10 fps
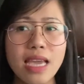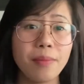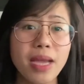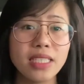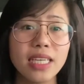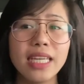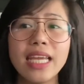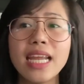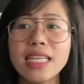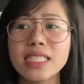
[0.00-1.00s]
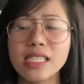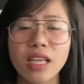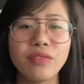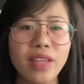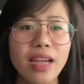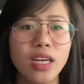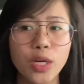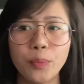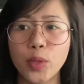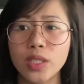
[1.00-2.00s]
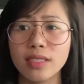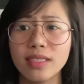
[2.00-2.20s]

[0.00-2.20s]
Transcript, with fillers: Imagine ilan ng staff ng airport